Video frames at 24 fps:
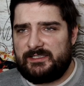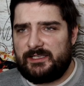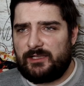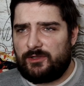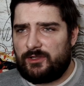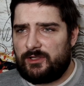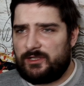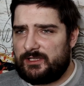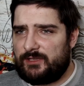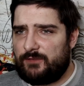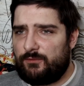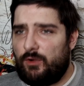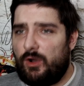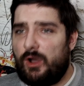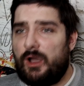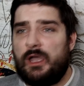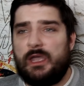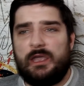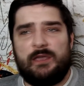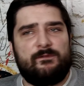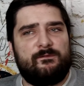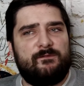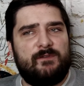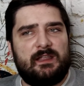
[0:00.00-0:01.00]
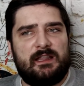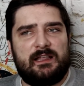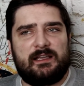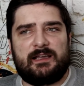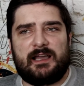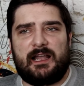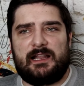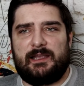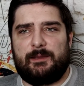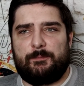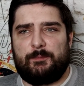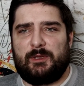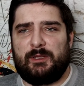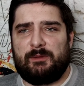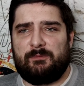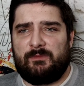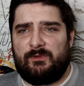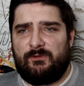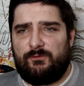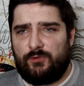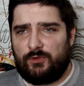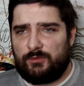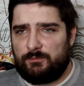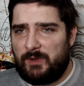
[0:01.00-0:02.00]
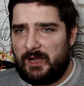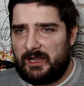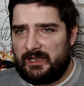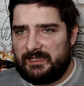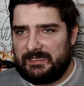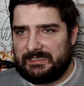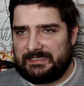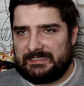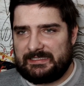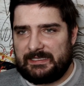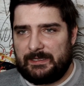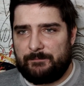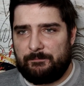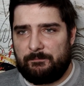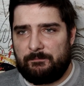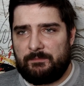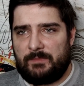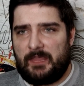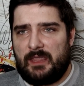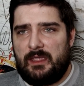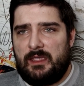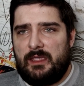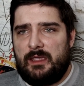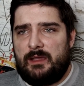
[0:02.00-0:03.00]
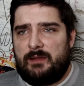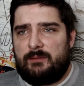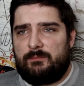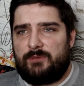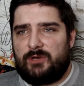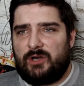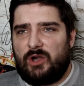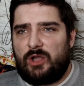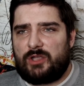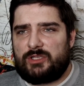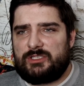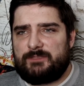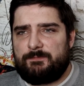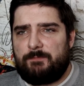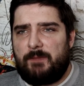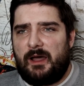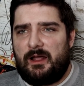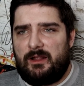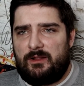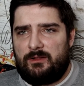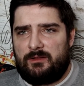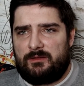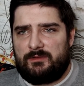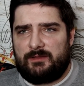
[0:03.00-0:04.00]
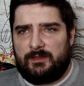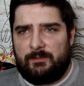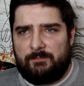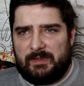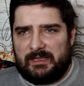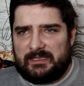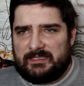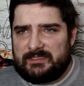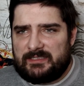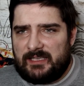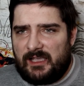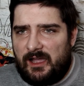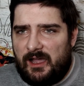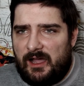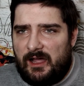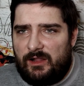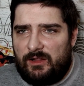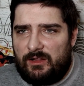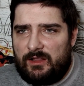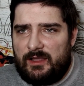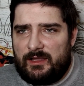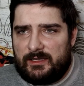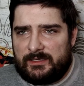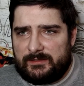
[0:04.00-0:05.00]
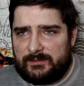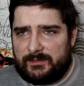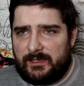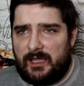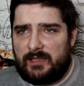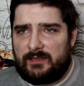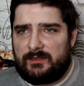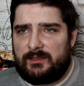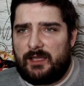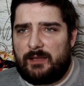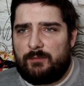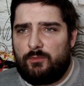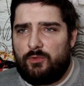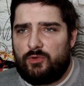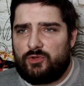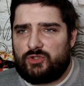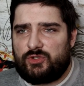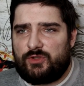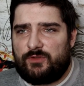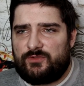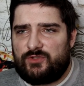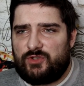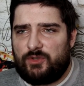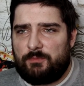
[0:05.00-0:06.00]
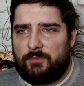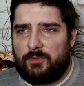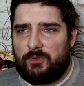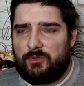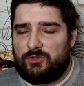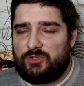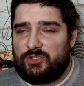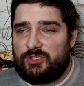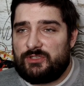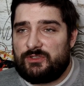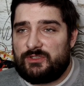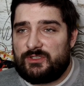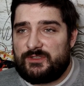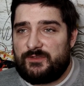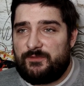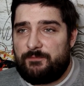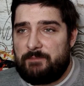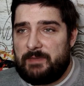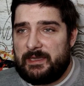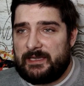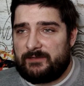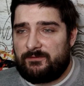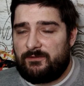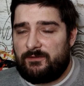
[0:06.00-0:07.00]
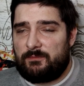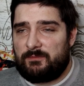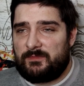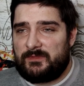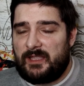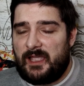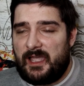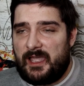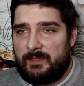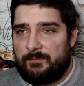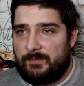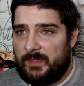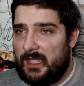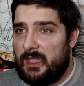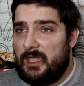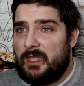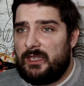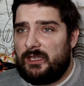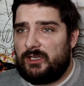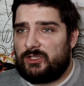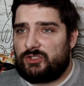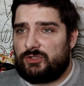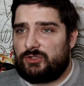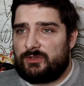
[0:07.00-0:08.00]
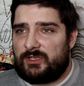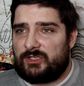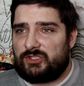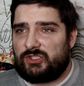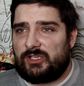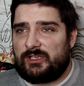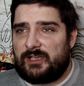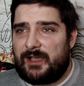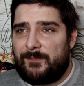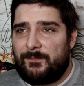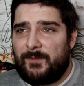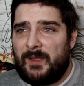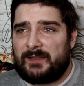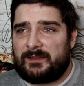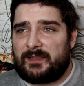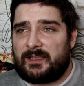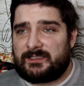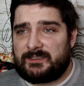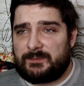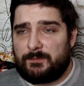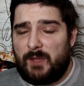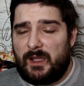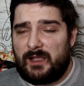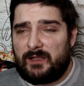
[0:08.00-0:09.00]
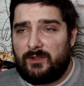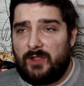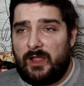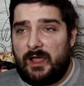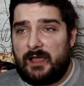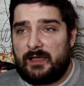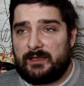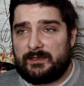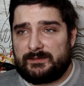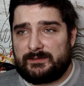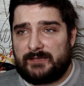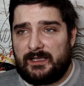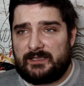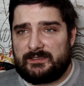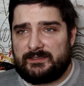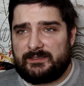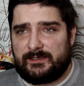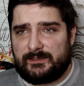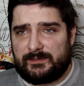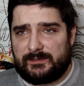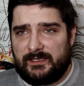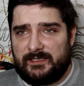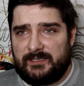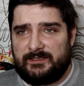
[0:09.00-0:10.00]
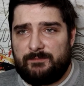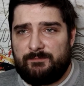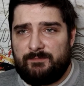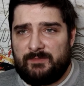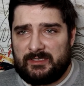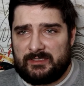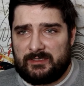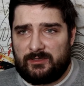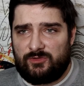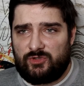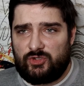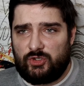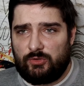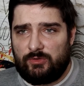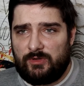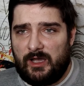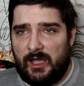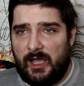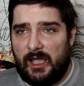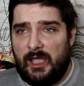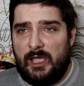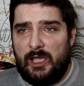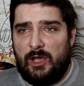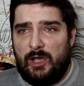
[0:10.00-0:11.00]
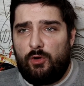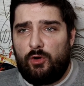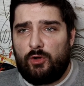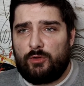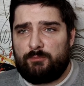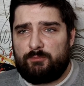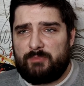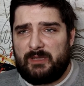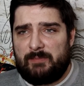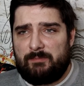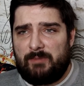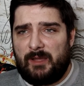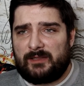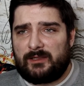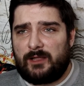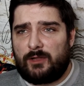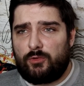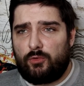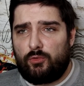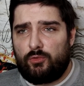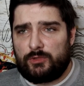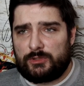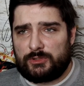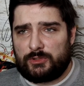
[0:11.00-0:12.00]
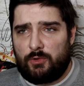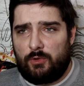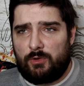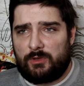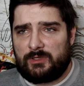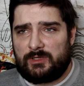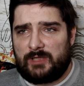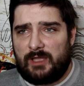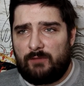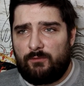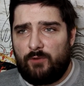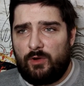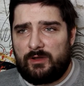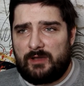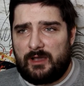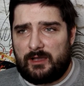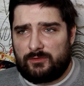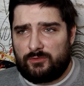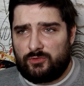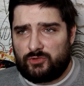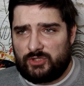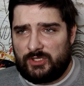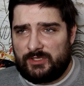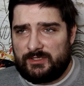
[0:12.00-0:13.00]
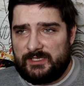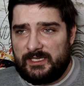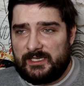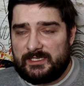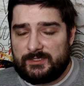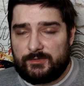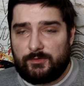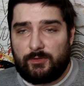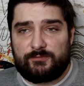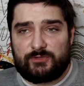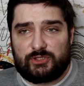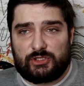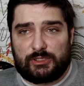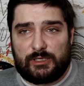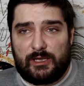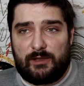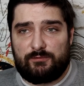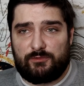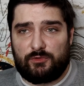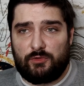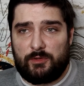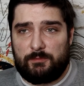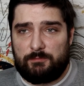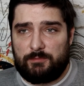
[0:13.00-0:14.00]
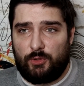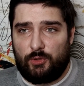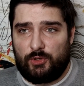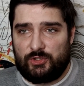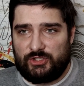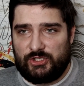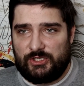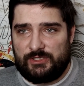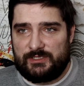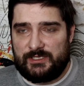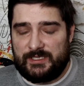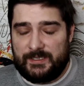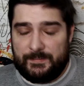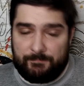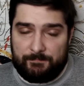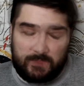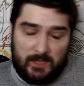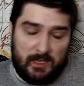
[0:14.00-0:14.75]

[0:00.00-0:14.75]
делает его великолепным футболистом. Бродспал написал, рад тому, что все получилось в первом тайме, и что наша команда смогла раскрыть Миранчука. Он преподал урок того, как нужно действовать в штрафной площади.